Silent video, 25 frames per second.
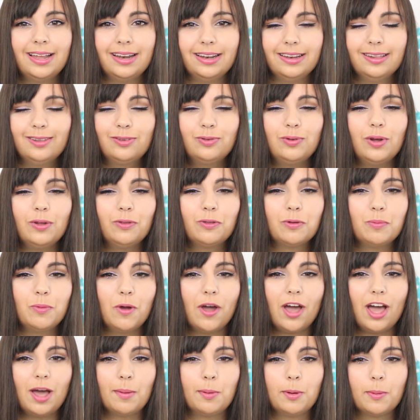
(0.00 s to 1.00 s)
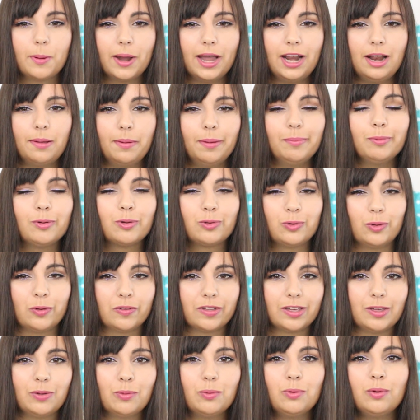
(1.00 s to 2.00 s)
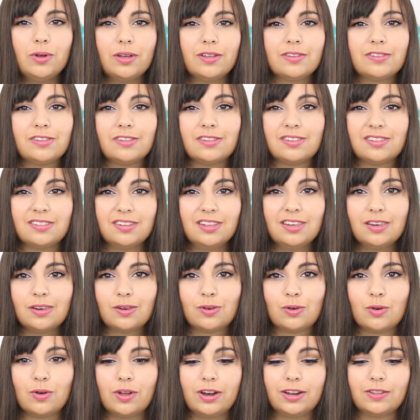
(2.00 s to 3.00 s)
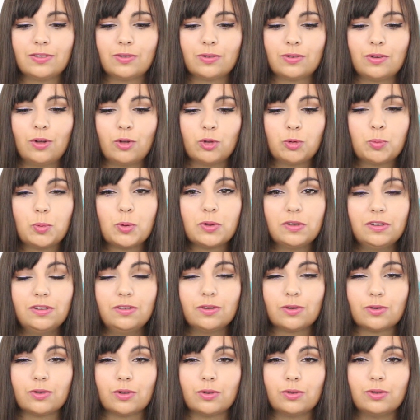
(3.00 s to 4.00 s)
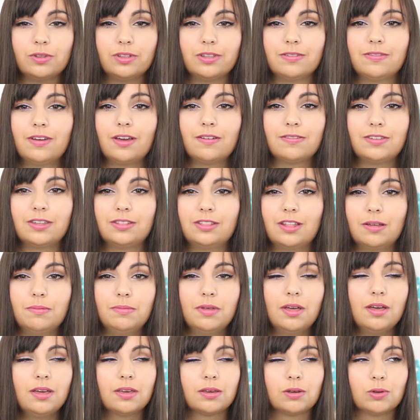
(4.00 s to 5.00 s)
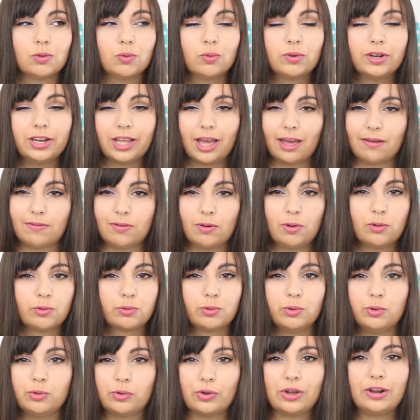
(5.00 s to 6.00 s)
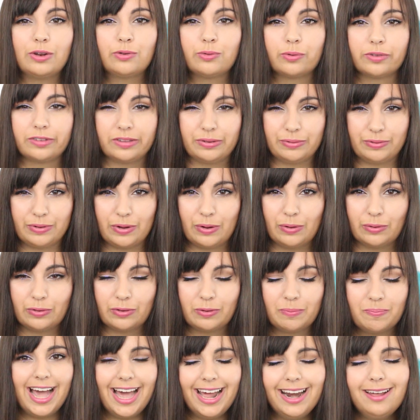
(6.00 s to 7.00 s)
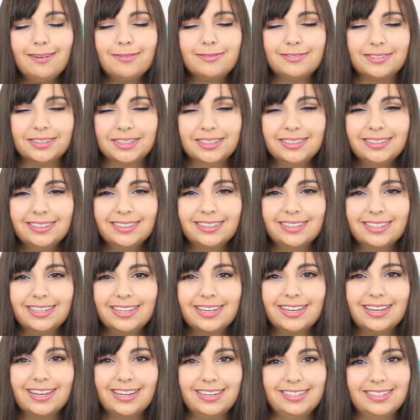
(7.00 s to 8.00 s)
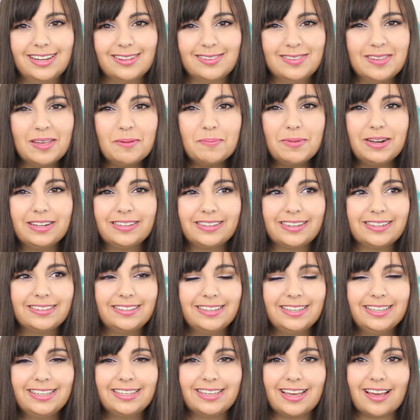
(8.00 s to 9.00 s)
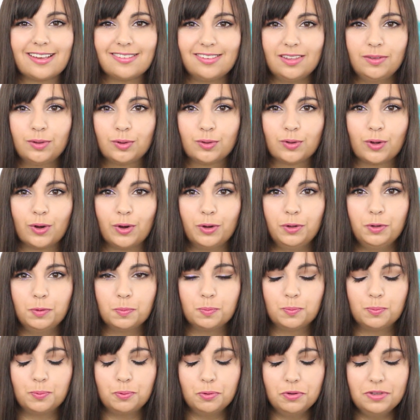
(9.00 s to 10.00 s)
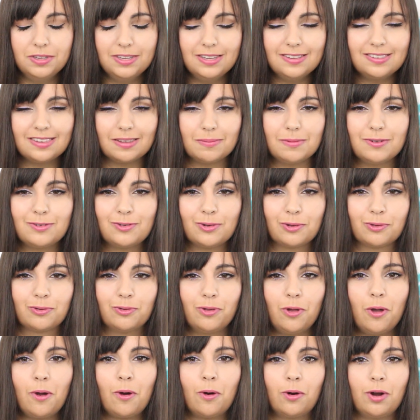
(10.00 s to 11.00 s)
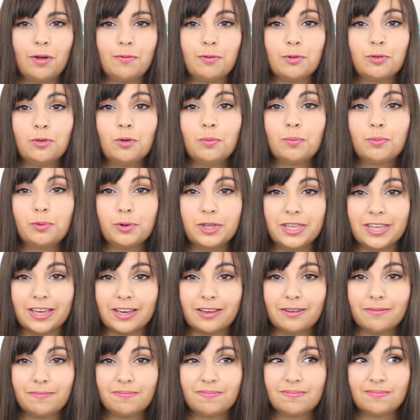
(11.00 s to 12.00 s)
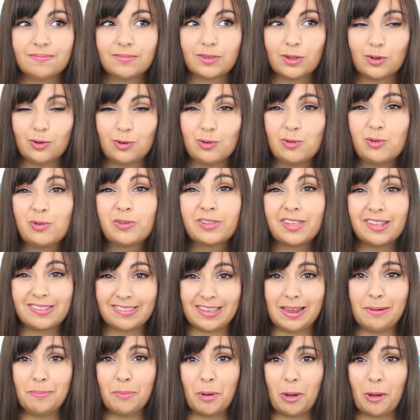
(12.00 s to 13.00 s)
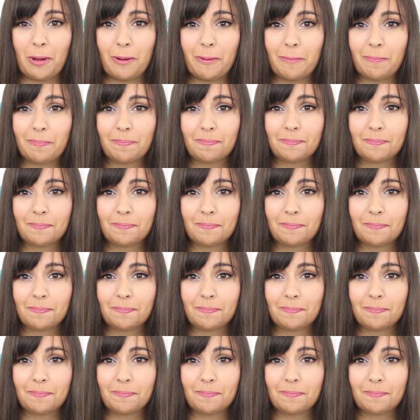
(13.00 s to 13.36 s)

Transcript: L'histoire demeure à peu près la même que Cendrillon, hein, si ce n'est qu'elle est transposée dans un univers vietnamien et que donc les références culturelles sont différentes. À la fin, la sœur maltraitée qui accède au trône punit sa méchante sœur en la faisant bouillir, jusqu'à ce qu'elle meure.